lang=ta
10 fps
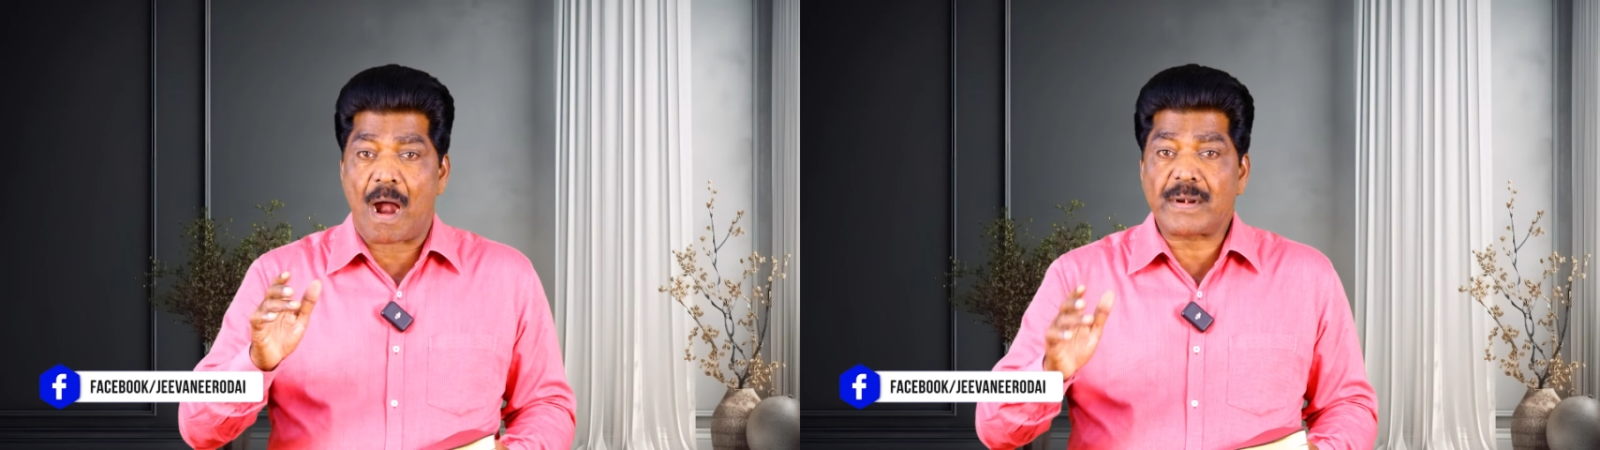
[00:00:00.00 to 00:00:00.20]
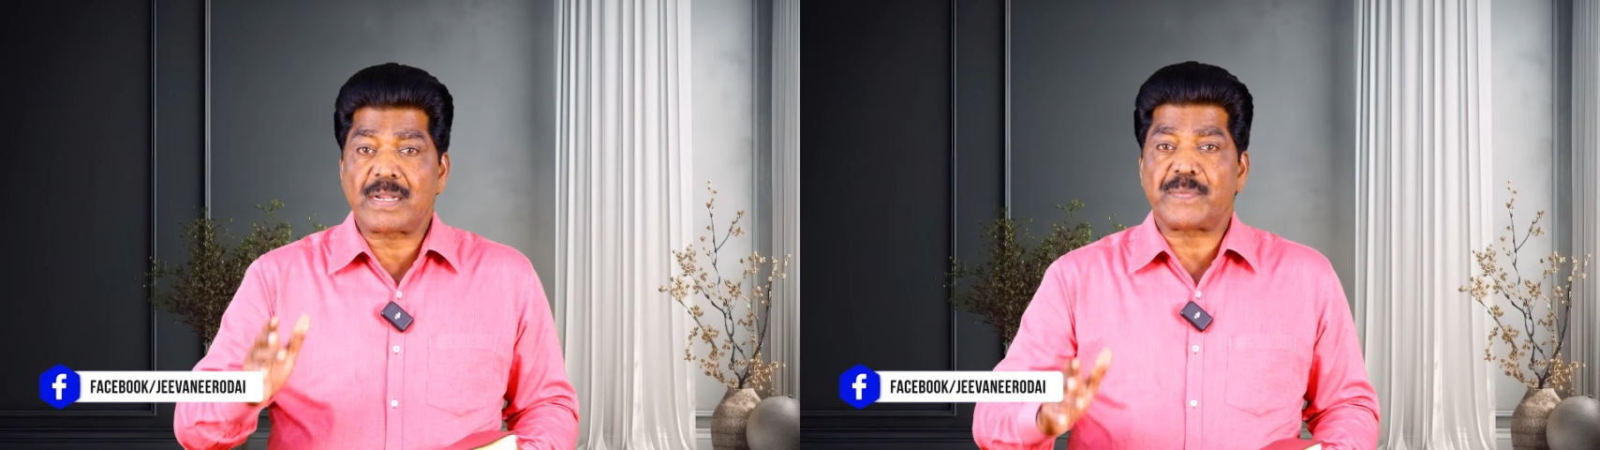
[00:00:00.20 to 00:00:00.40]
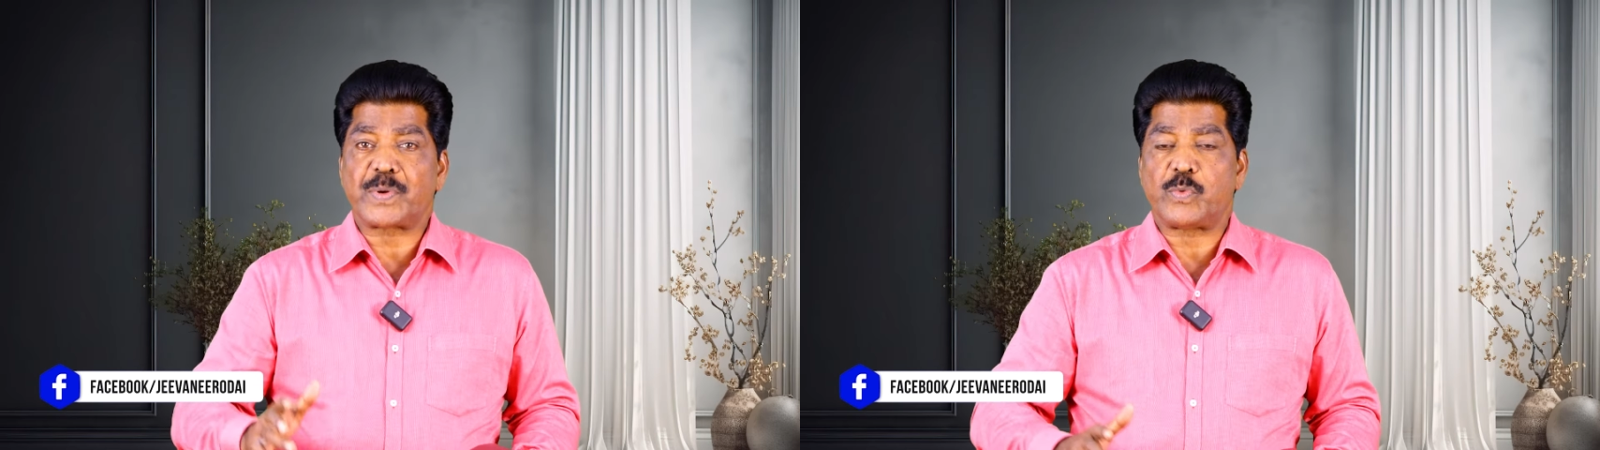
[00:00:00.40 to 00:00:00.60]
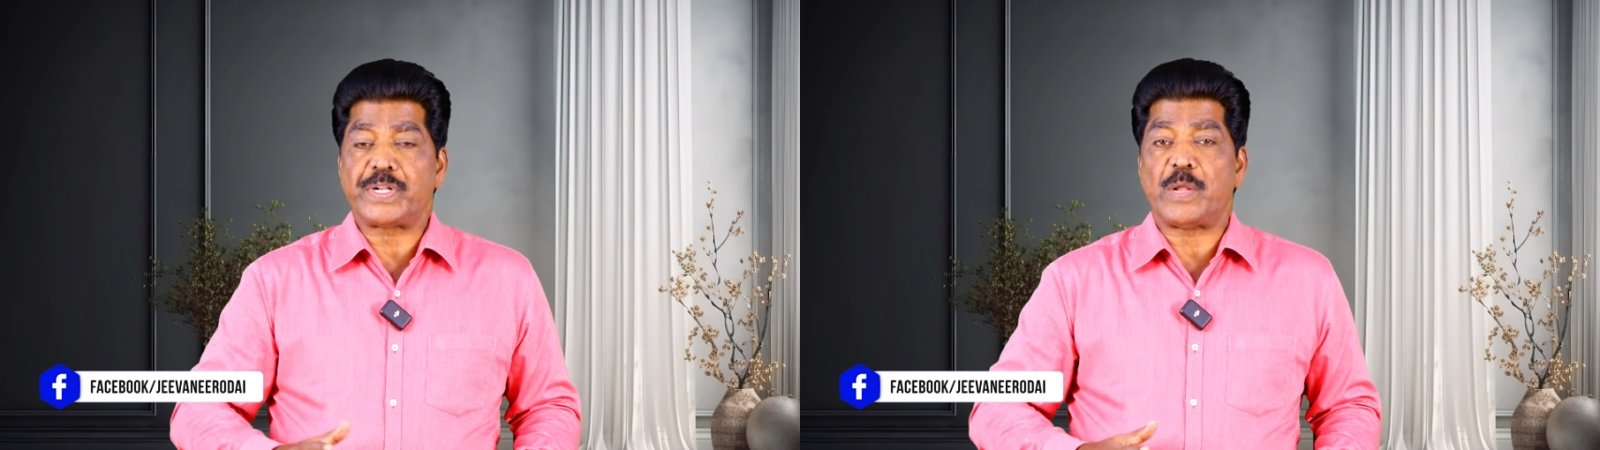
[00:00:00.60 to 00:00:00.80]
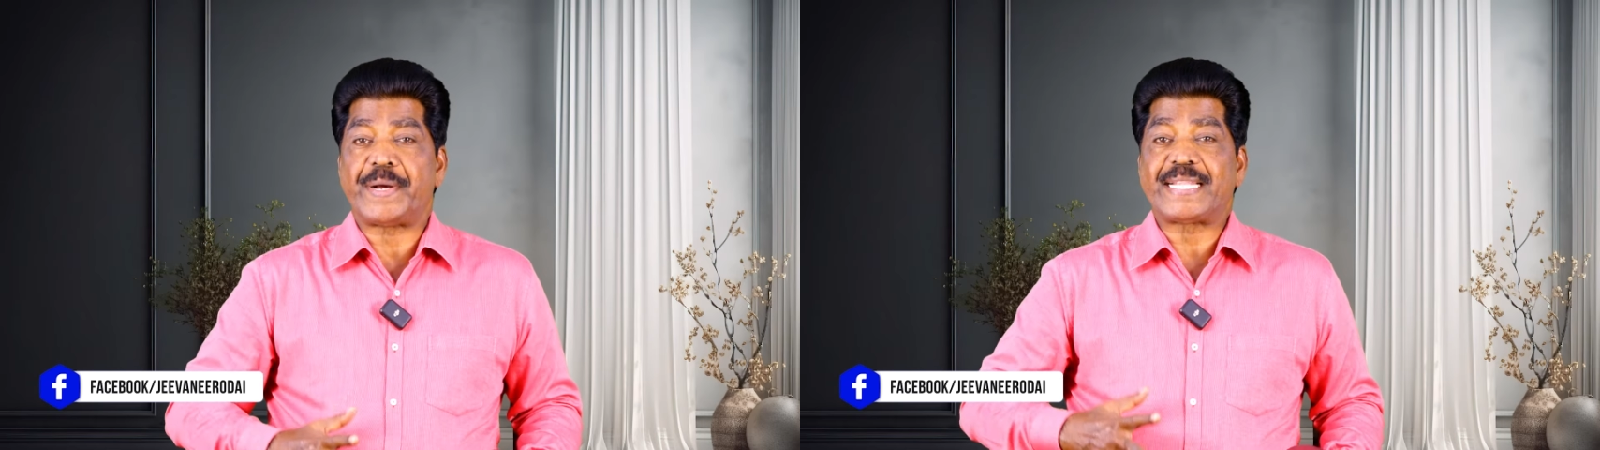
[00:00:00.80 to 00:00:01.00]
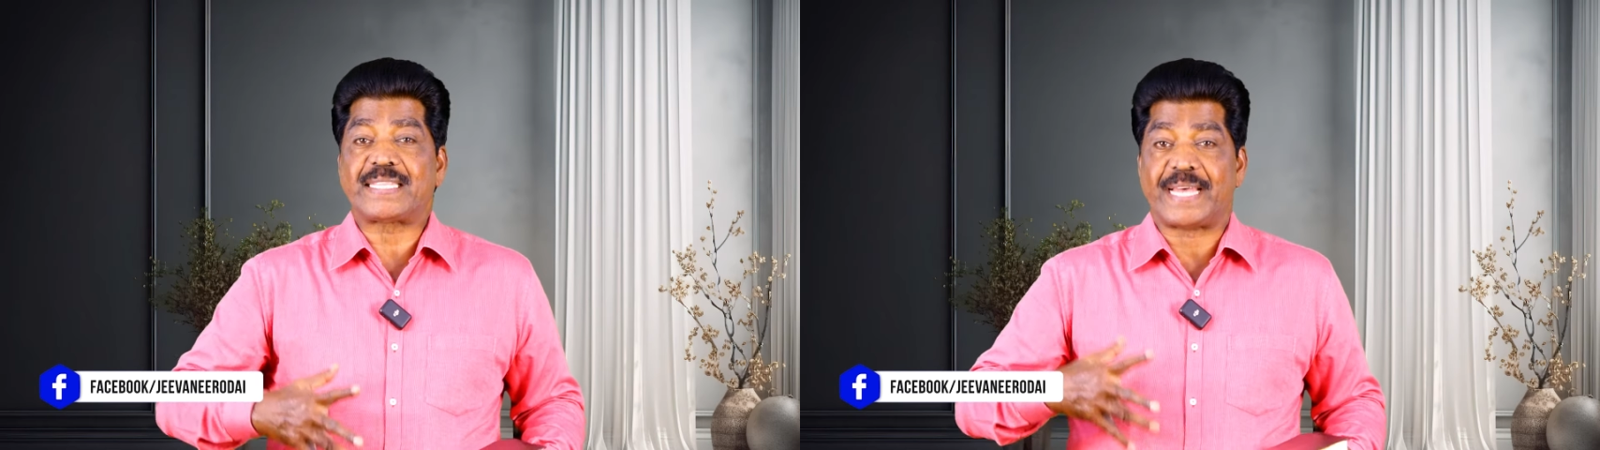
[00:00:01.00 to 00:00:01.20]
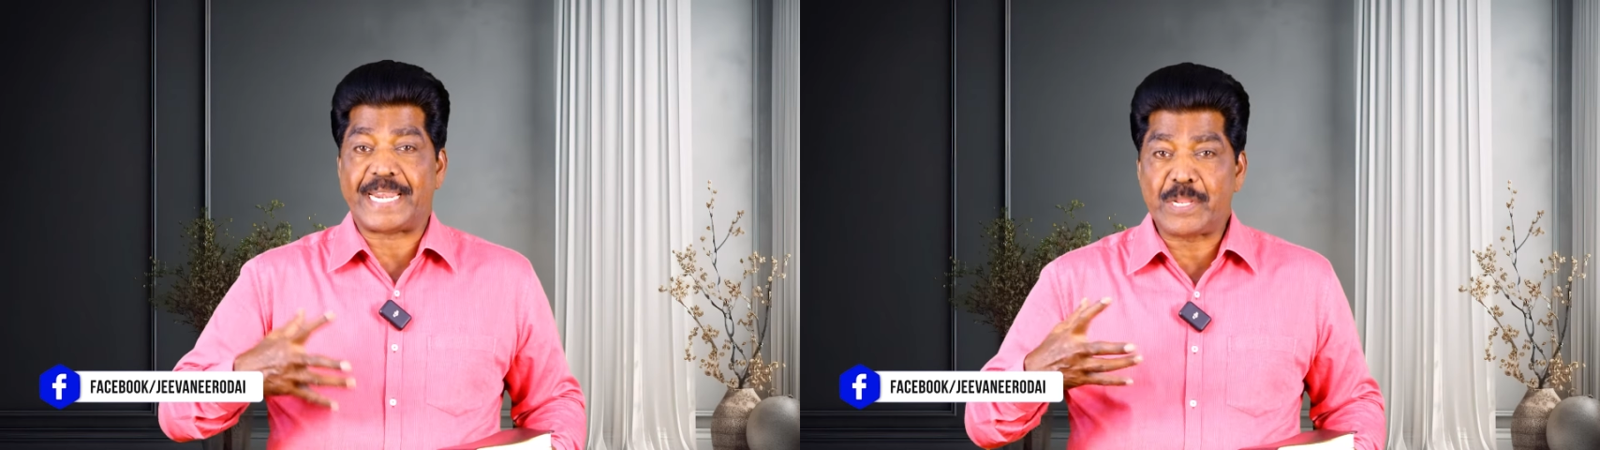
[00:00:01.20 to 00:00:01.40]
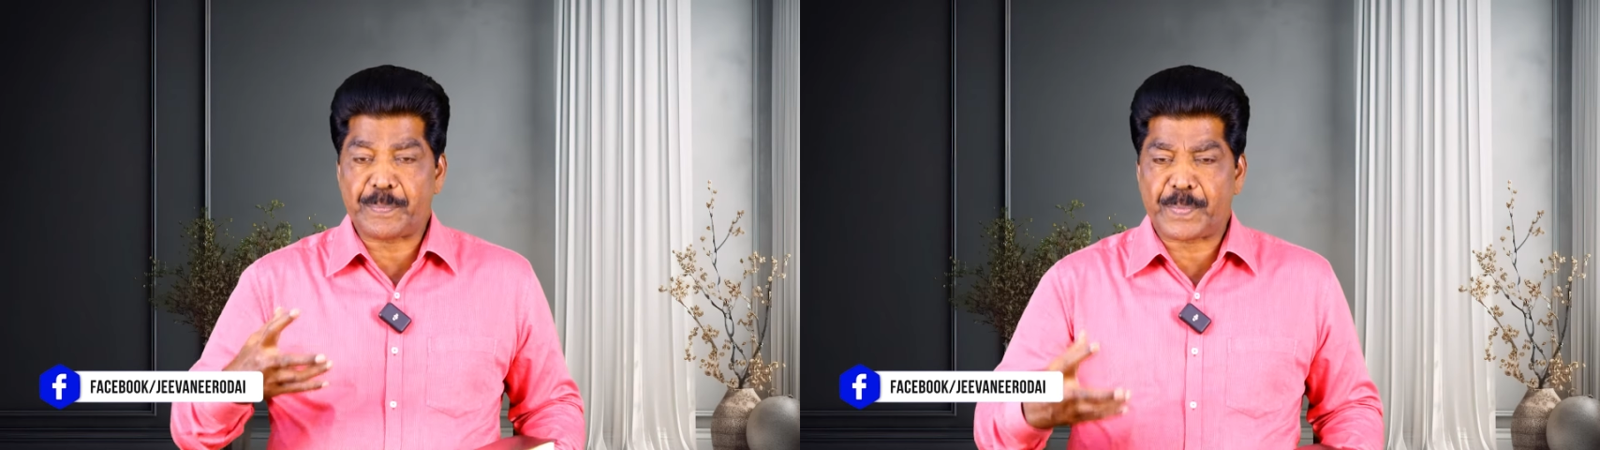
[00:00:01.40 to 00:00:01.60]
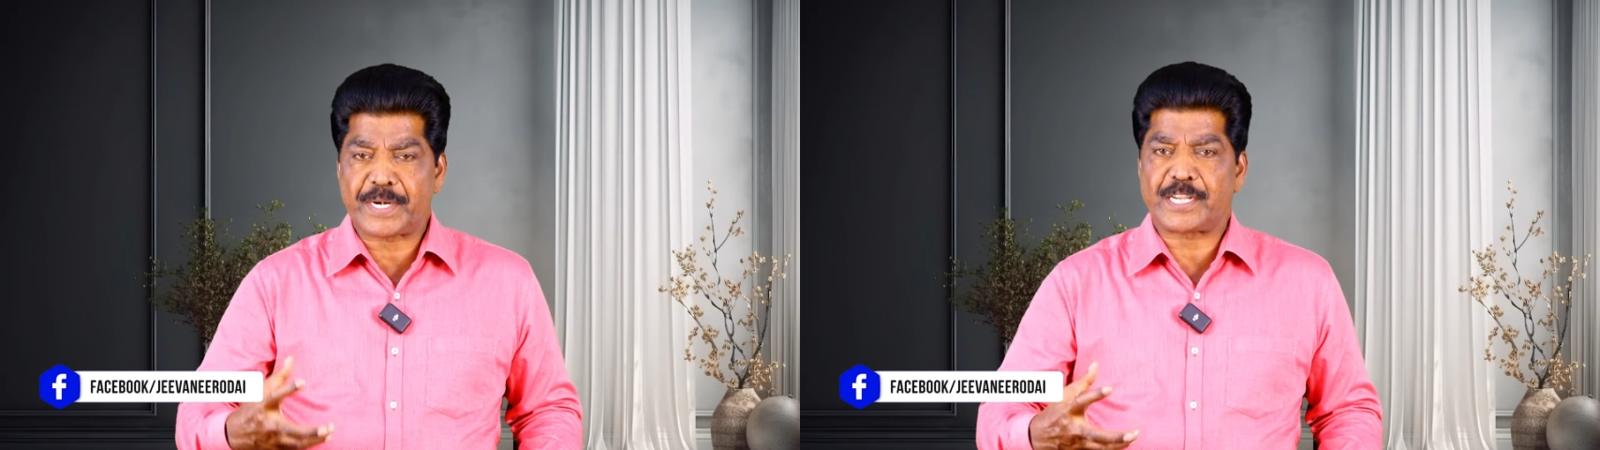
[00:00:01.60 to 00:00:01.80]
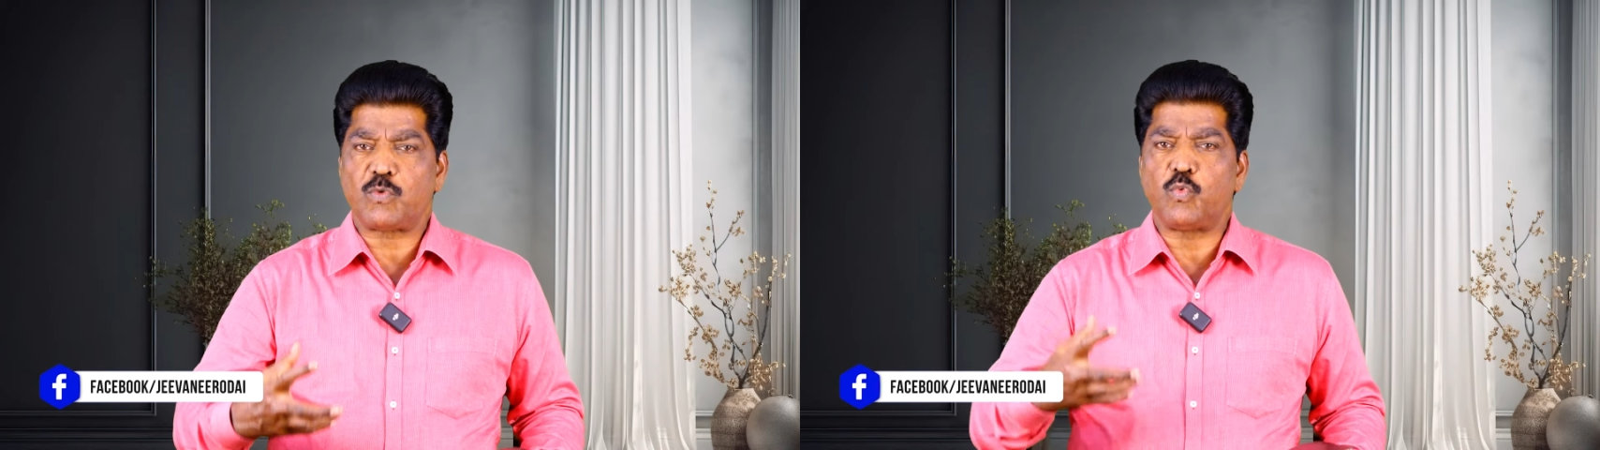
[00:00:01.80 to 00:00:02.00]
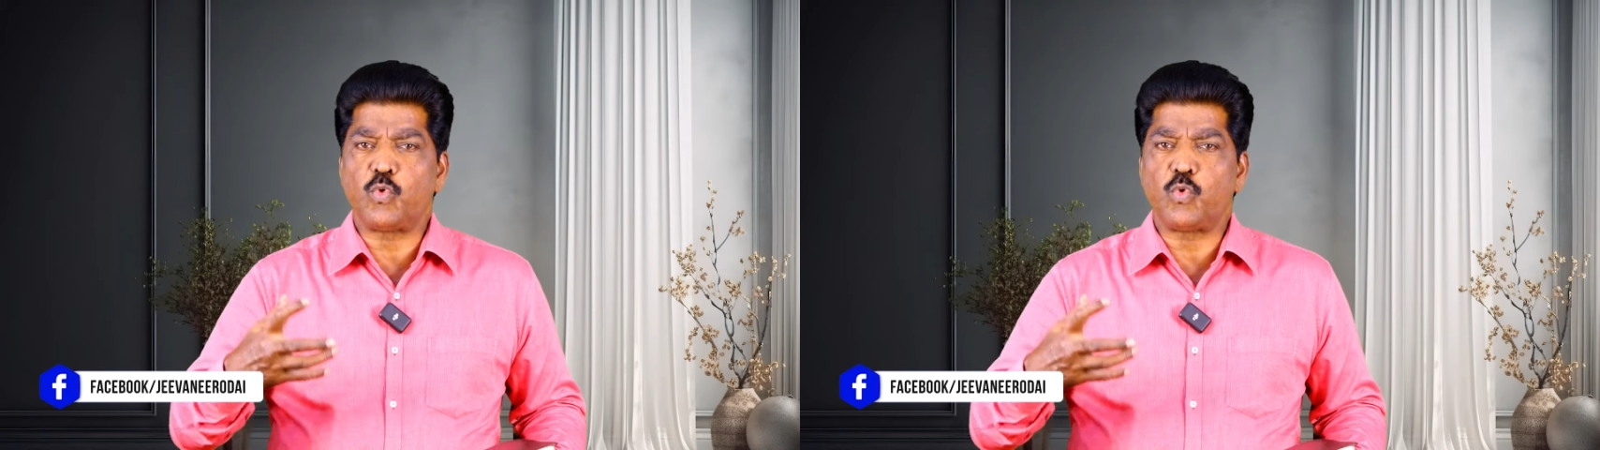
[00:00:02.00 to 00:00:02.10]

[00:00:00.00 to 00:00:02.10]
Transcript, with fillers: ஆண்டவரோடு நமக்கு தனிப்பட்ட